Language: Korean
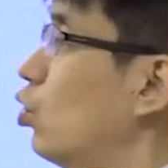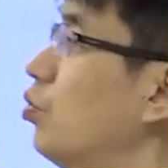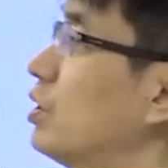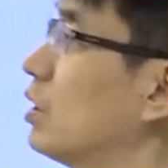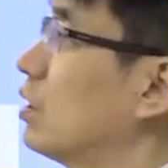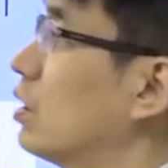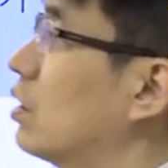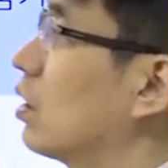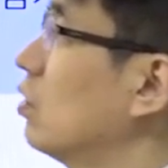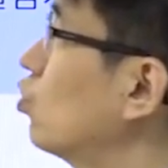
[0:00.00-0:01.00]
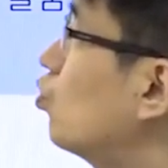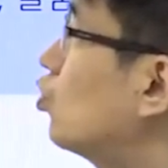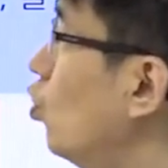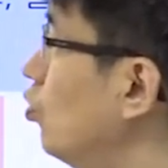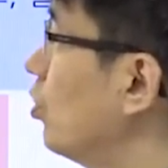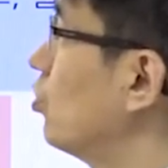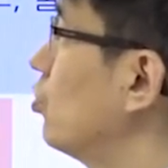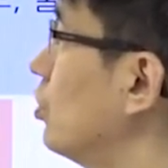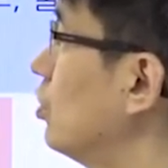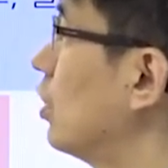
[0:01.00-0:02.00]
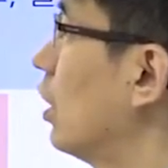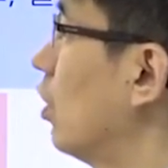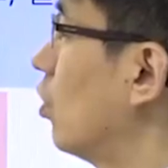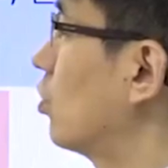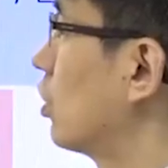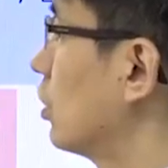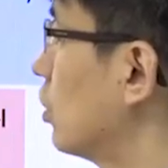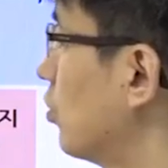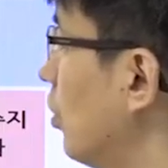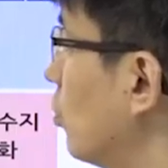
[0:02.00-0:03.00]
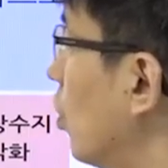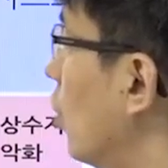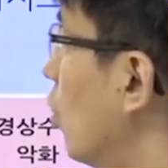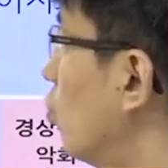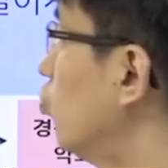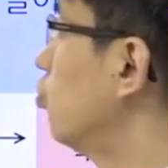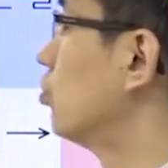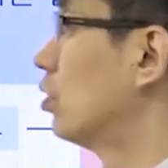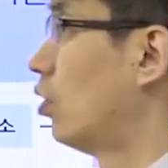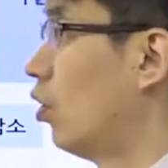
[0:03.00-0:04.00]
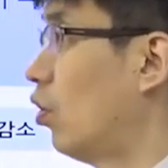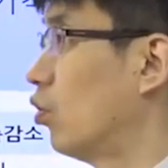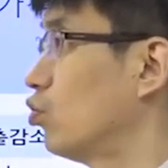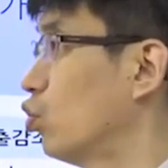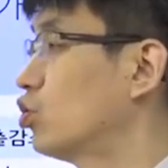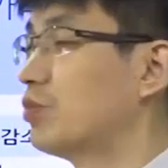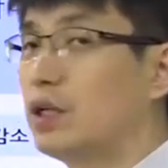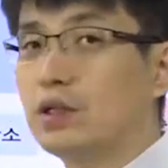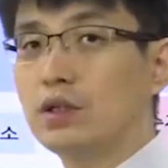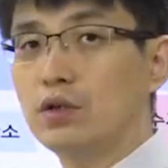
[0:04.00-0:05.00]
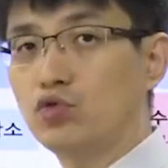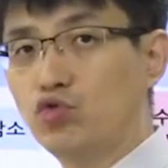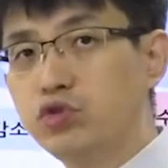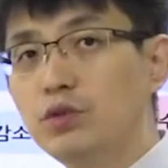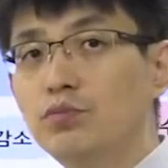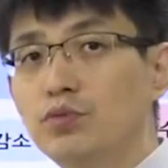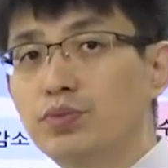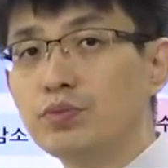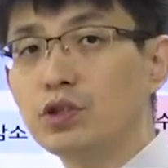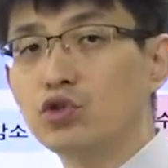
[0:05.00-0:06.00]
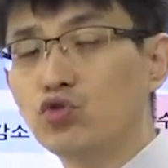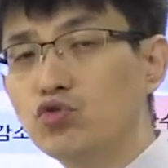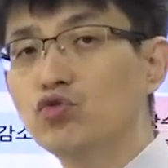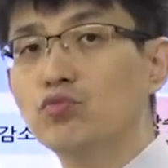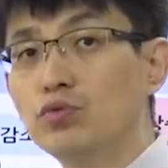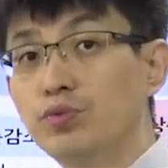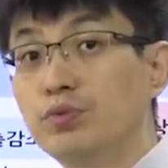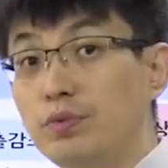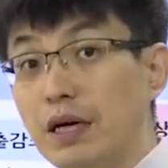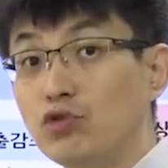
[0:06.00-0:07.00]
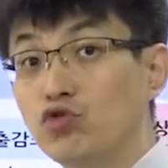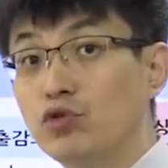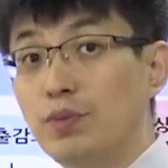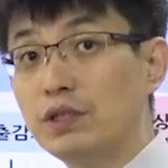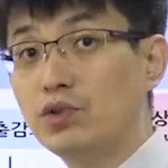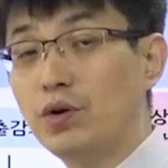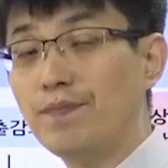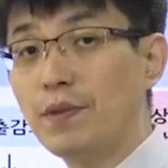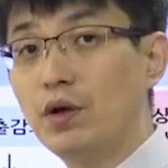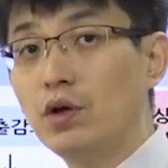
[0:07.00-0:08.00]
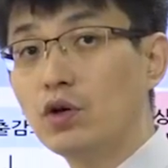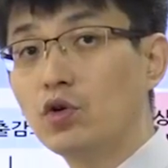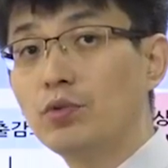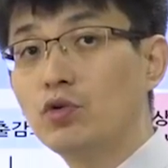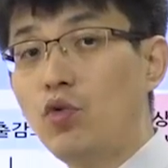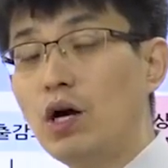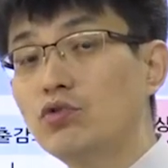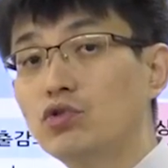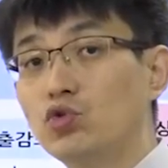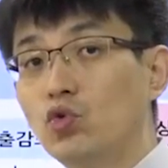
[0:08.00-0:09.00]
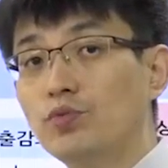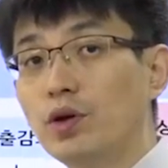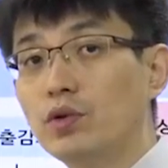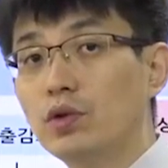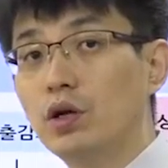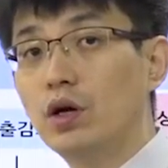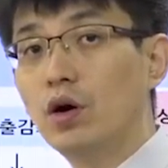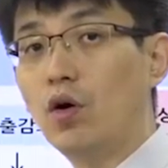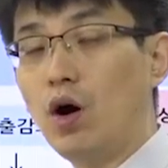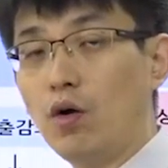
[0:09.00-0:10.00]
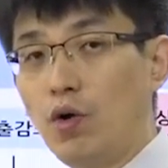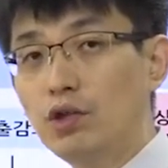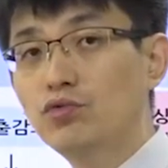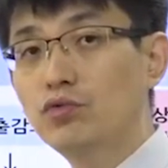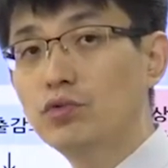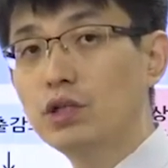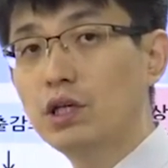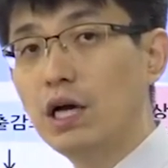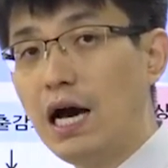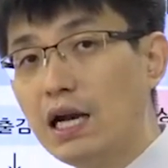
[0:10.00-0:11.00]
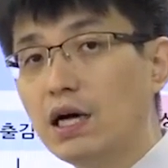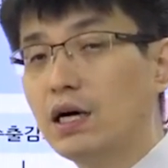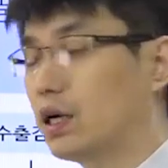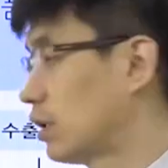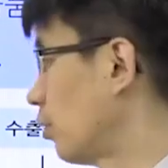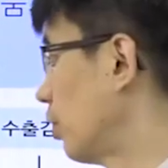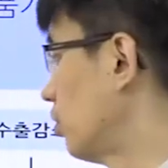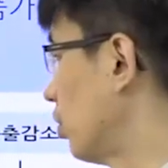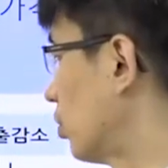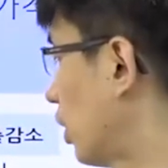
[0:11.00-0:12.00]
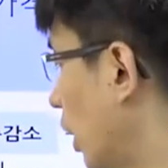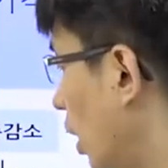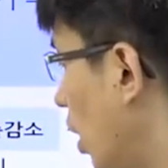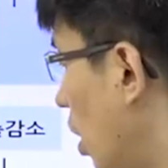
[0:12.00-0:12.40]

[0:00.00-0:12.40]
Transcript: 소비자들한테는 좀 좋은 면도 있는데 어떻게 되냐면 우, 어, 요즘엔 수입 물품, 특히 중국 물품을 많이 수입하죠. 그러면은 환율이 좋으면 어, 아, 환율이 하락하게 되면은 어떻게